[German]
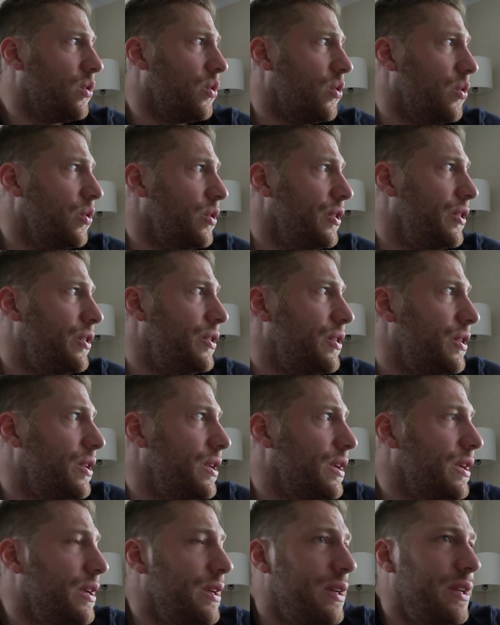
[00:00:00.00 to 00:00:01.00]
und
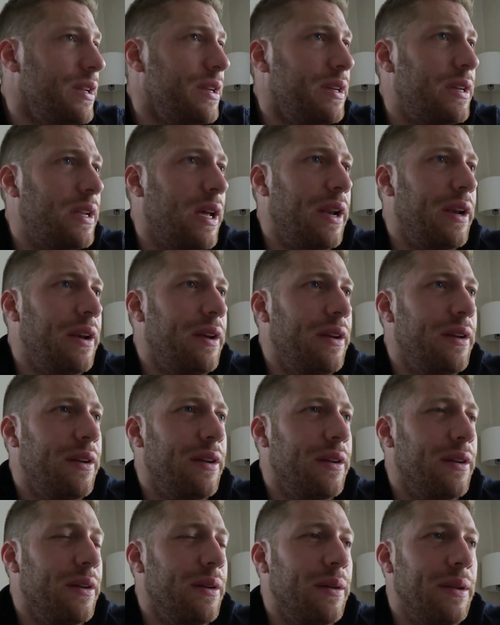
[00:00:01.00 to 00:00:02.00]

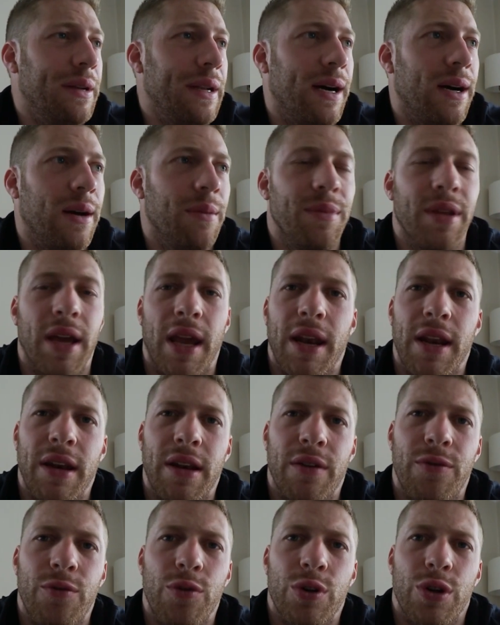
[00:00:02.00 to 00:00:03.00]
dann äh, nach dem Training
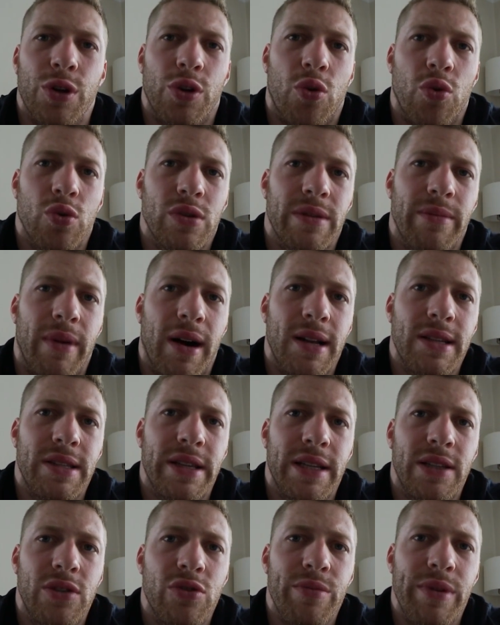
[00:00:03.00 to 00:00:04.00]
dafür eine große
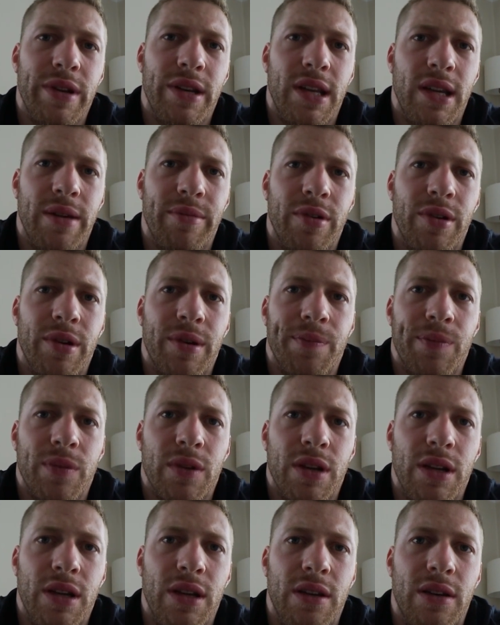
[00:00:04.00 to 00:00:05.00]
Mahlzeit zu mir nehme.
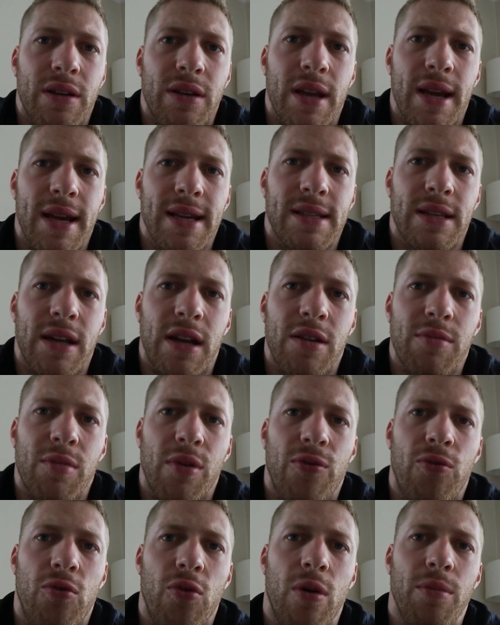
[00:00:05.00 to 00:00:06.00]
Ich esse dann
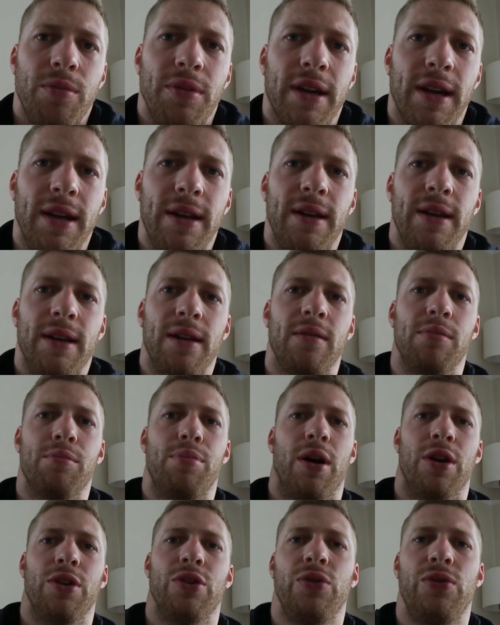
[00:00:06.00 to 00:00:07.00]
immer vor dem Training ein
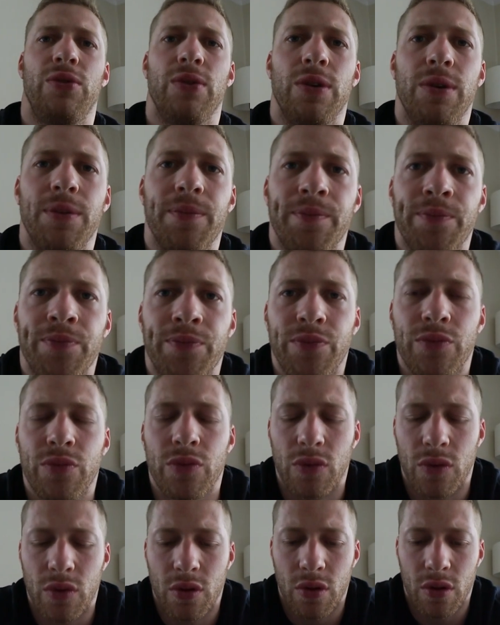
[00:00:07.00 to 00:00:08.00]
paar Nüsse,
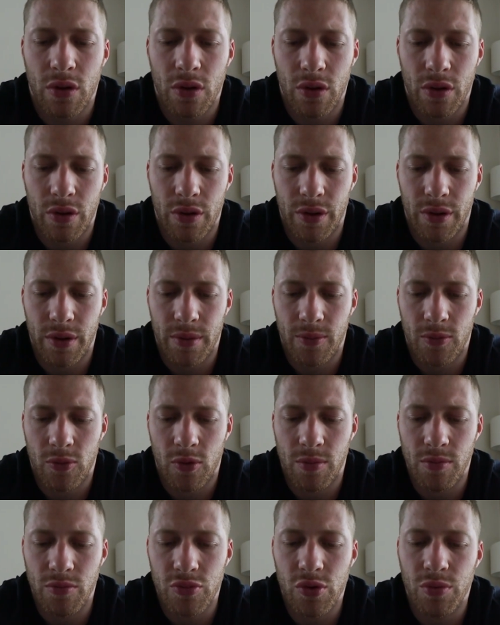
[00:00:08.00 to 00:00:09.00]
ähm,
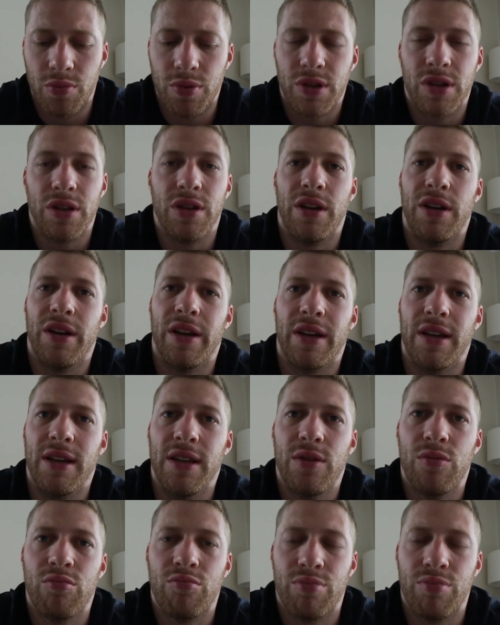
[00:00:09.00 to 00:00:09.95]
um so ein bisschen Energie